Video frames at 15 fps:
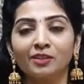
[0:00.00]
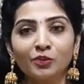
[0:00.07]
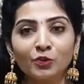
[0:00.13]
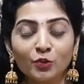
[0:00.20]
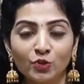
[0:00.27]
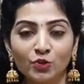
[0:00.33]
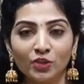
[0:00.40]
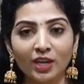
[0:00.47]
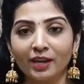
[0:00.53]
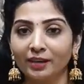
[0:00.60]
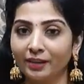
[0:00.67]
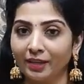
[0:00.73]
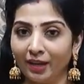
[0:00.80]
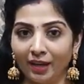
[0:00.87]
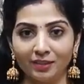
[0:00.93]
யூஸ்வலாக
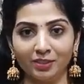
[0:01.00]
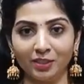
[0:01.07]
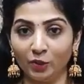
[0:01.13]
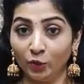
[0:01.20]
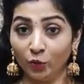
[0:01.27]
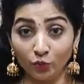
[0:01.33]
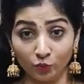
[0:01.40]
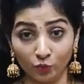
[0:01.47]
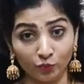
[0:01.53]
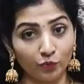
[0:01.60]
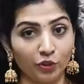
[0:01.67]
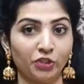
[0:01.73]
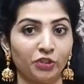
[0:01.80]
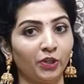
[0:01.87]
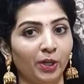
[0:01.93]
எனக்கு எல்லா சாரியும்
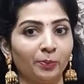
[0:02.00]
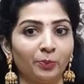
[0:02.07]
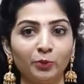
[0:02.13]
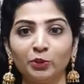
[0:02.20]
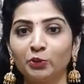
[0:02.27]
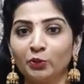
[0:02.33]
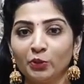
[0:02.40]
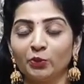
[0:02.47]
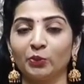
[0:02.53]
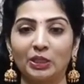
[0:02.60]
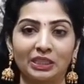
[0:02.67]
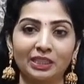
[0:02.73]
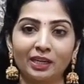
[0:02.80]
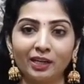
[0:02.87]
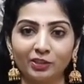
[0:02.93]
ஃபர்ஷியாக பிடிக்கும் அது
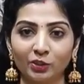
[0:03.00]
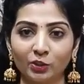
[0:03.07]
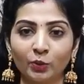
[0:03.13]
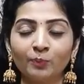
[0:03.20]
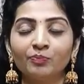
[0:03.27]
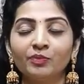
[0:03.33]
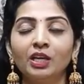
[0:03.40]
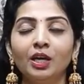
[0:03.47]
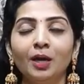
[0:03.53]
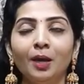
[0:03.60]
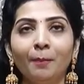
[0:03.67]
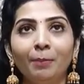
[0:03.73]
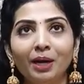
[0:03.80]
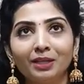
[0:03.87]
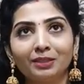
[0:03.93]
உங்களுக்கு நல்லா தெரியும்
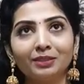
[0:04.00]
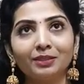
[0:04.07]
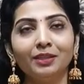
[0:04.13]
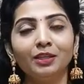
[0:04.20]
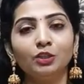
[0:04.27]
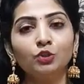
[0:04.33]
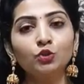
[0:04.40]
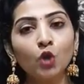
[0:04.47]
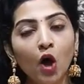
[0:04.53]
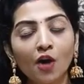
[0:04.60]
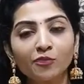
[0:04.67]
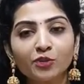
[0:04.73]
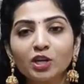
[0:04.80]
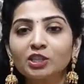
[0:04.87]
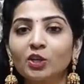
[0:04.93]
பட்
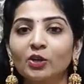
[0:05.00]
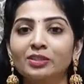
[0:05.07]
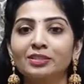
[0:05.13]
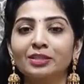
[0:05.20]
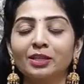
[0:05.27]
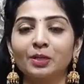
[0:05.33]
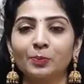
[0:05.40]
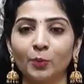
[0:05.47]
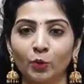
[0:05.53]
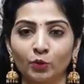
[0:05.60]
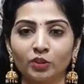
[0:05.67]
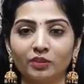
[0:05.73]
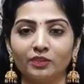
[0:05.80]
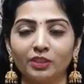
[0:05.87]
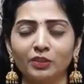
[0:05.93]
சாஃப்ட் கட் ஆன் சில்க்
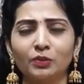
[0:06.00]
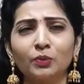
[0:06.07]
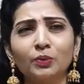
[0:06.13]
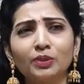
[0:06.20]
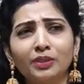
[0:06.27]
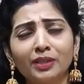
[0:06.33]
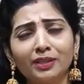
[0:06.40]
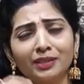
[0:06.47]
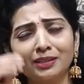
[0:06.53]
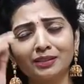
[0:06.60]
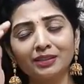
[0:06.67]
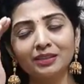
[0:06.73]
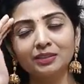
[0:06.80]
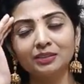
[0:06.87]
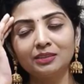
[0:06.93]
பொறுத்த வரைக்கும் எனக்கு
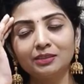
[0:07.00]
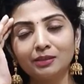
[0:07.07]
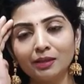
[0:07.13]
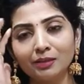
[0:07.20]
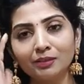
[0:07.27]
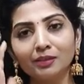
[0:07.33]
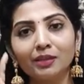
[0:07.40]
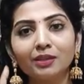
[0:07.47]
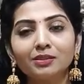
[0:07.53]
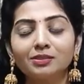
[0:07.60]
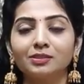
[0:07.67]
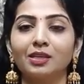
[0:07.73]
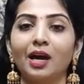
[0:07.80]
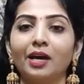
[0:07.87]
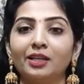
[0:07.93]
அதில் என்ன
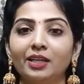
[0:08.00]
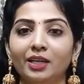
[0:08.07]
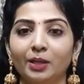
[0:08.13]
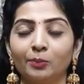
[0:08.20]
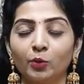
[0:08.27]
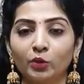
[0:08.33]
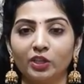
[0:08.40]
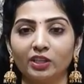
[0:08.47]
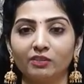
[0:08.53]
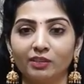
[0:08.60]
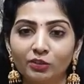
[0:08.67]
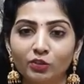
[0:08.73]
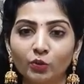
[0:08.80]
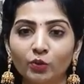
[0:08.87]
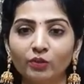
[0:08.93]
சாரி லைக் பொட்டிக்
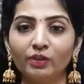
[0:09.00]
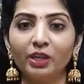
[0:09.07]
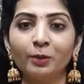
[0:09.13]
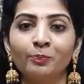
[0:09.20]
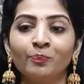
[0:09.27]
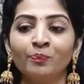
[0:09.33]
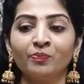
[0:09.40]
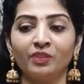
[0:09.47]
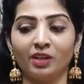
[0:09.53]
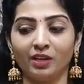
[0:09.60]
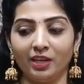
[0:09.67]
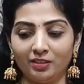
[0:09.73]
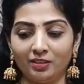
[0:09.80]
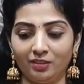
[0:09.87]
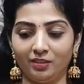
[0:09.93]
வந்தோடனே
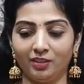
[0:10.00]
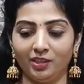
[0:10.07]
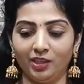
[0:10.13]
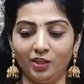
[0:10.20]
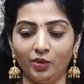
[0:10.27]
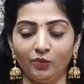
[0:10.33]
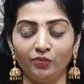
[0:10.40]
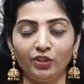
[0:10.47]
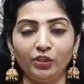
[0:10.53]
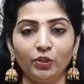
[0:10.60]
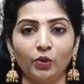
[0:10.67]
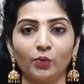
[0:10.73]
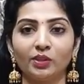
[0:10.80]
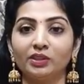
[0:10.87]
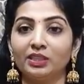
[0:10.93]
லைக்
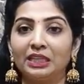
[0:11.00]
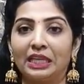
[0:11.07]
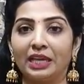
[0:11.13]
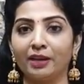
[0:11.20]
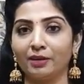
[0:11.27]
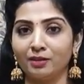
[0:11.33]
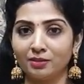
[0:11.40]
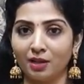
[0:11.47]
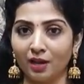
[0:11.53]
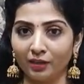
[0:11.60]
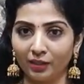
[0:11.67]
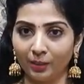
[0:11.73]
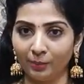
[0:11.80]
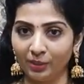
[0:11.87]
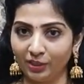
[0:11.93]
வீடியோக்கு வந்து இன்னைக்கு என்ன
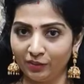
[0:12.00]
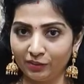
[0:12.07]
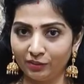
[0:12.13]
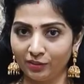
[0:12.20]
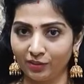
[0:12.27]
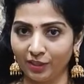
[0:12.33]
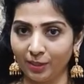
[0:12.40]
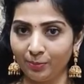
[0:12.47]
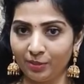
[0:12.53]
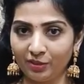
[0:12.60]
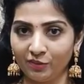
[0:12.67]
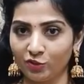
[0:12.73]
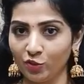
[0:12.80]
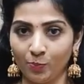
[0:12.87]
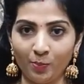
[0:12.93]
சாரி அப்படின்னு வந்து ரெடி
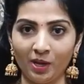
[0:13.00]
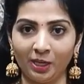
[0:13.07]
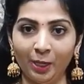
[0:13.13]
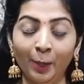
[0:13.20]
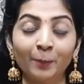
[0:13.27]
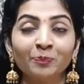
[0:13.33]
பண்ணி வச்சிருப்பாங்க